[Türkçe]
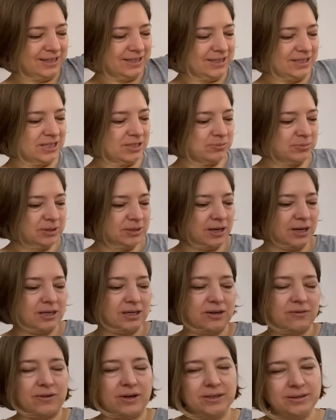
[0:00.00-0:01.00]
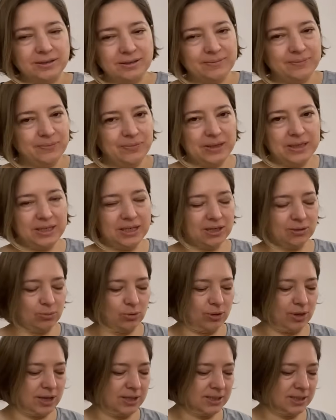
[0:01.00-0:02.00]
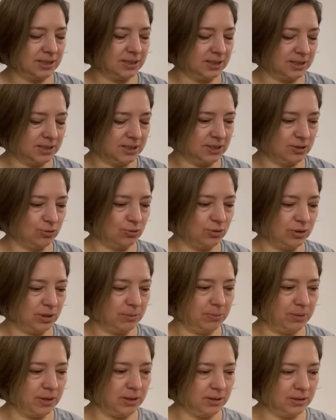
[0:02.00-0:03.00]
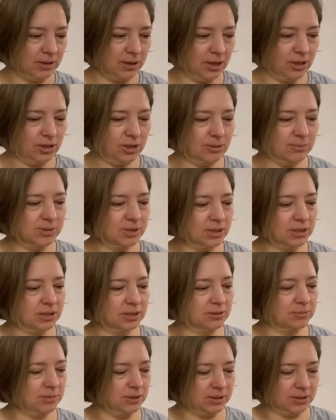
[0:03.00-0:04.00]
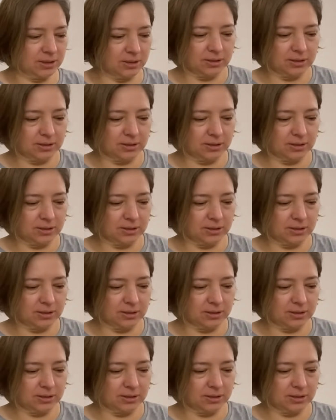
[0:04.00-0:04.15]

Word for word: 20 tane var. 2'ye bölerseniz 40 gün yapar. Annem sayalım.